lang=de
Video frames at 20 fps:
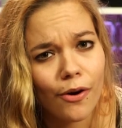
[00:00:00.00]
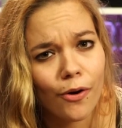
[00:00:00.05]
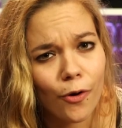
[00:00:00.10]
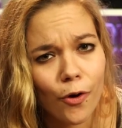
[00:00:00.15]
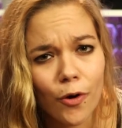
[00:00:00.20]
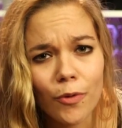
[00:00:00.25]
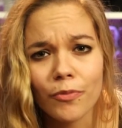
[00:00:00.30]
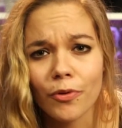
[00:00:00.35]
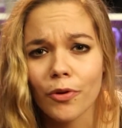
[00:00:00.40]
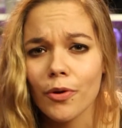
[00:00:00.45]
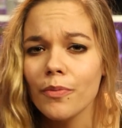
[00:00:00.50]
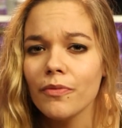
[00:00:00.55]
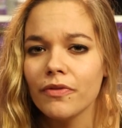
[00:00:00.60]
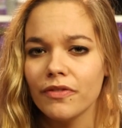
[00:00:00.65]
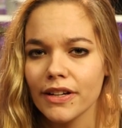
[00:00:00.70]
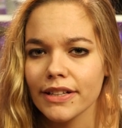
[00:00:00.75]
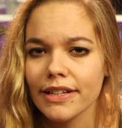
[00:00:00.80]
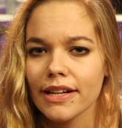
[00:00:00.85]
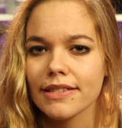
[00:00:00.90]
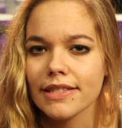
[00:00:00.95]
Obenrum
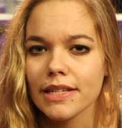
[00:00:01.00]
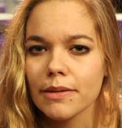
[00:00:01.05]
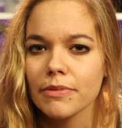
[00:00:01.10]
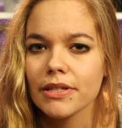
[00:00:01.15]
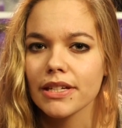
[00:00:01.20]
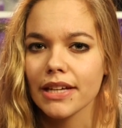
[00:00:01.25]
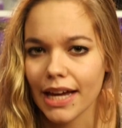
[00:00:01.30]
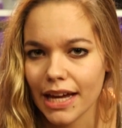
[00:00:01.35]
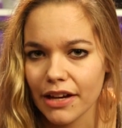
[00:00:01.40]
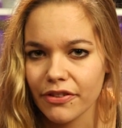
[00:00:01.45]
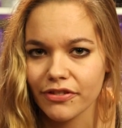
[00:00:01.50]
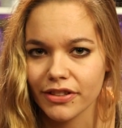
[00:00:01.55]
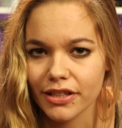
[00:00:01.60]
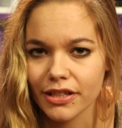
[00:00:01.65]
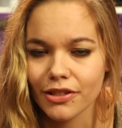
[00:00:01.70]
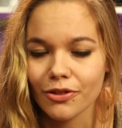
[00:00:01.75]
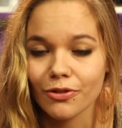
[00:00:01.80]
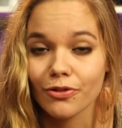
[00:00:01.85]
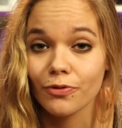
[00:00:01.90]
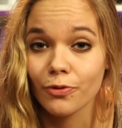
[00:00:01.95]
fängt er ziemlich
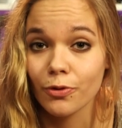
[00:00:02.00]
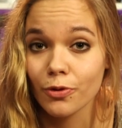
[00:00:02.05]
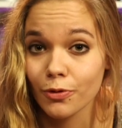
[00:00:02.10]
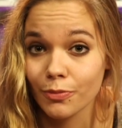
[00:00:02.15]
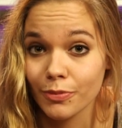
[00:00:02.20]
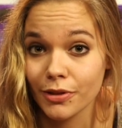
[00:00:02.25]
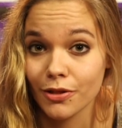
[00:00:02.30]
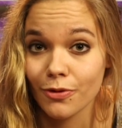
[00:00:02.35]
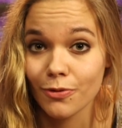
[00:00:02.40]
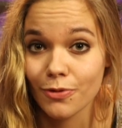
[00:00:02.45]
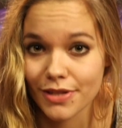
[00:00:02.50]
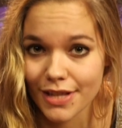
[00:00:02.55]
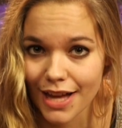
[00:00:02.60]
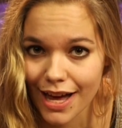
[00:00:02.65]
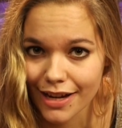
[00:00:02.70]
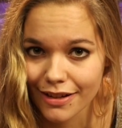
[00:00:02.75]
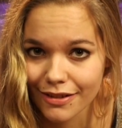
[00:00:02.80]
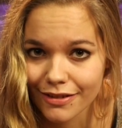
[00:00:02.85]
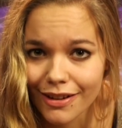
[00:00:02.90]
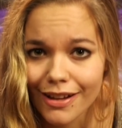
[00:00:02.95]
kräftig und voluminös
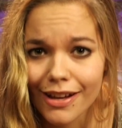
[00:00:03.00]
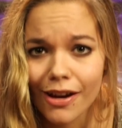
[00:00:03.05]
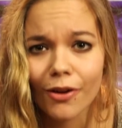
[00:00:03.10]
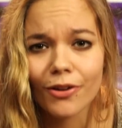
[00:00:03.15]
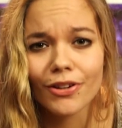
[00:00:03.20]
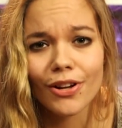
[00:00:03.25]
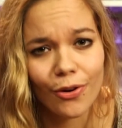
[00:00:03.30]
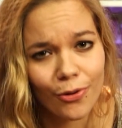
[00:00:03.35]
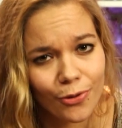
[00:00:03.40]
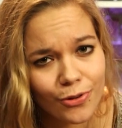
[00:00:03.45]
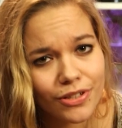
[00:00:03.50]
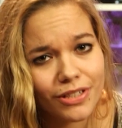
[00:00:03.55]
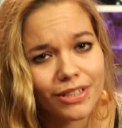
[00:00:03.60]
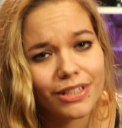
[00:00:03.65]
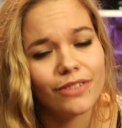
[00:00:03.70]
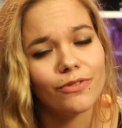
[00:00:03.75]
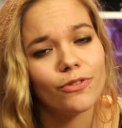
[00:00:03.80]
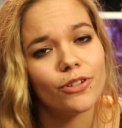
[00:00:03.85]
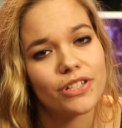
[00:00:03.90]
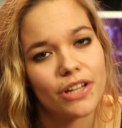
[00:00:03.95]
an und nach unten
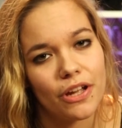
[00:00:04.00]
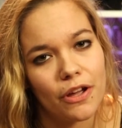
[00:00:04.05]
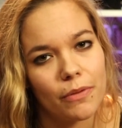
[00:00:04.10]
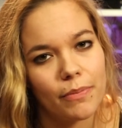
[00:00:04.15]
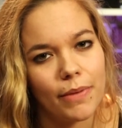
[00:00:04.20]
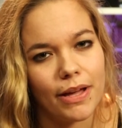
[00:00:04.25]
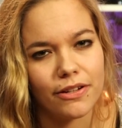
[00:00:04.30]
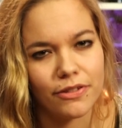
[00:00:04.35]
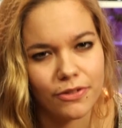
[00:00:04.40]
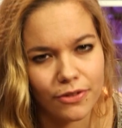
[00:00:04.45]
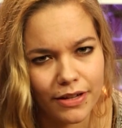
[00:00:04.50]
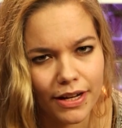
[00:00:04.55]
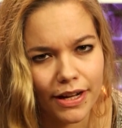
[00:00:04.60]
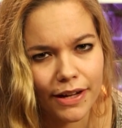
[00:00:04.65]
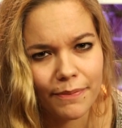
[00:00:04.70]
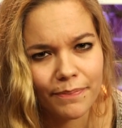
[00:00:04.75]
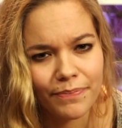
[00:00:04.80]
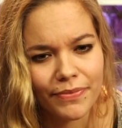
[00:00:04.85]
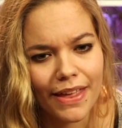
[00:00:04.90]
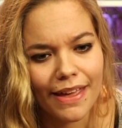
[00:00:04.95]
hin wird er immer
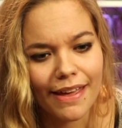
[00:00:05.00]
dünner.